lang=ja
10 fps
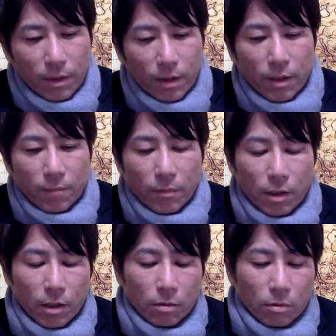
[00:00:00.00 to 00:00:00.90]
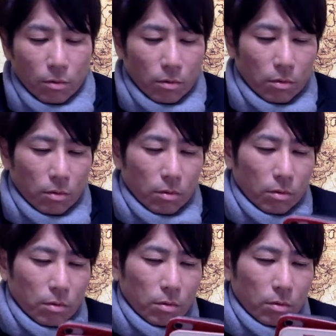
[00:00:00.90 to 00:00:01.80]
でね、えっ
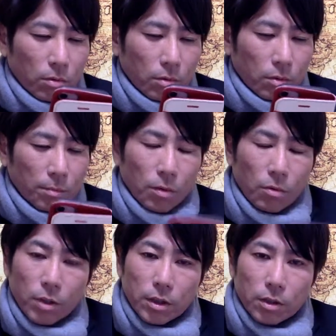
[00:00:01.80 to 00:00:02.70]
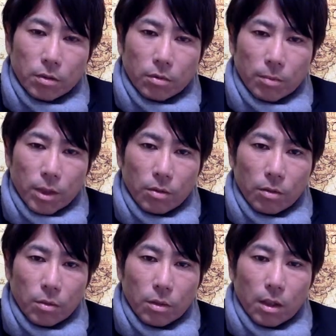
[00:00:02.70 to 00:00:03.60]
と、まあ、小屋さんって言うと、まあ、いろ
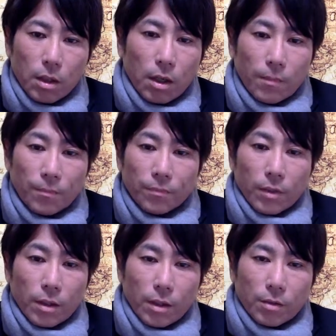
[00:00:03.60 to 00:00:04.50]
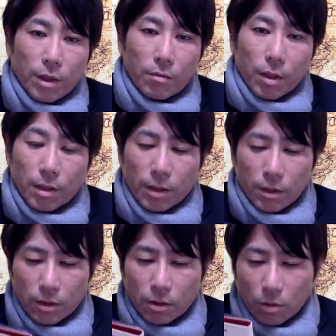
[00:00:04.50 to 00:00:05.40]
んなお寺が、えっと、あるわけな
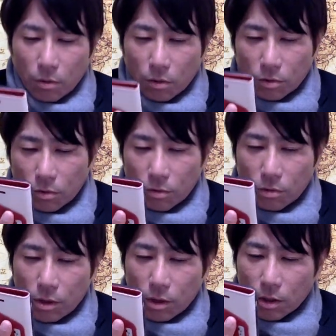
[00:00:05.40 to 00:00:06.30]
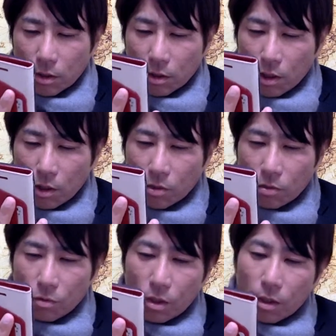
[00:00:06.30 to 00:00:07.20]
んですけど、そこにですね、天
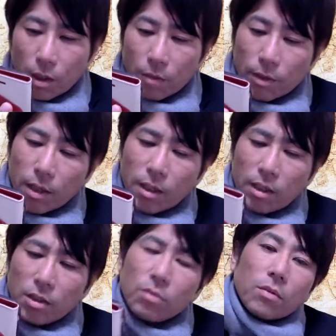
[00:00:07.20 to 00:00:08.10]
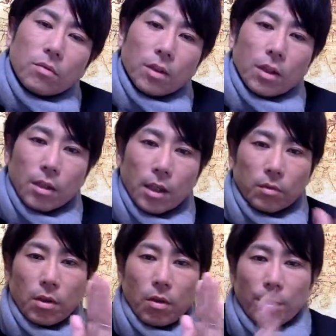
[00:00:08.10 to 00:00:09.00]
井に、あの、泣き流って言ってね、あ
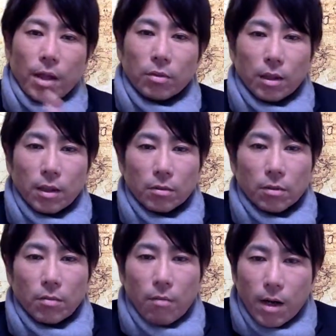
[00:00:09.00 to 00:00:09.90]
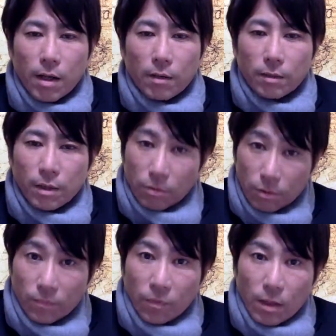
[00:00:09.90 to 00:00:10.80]
の、手をパーンと叩くと、ふわーんっていう、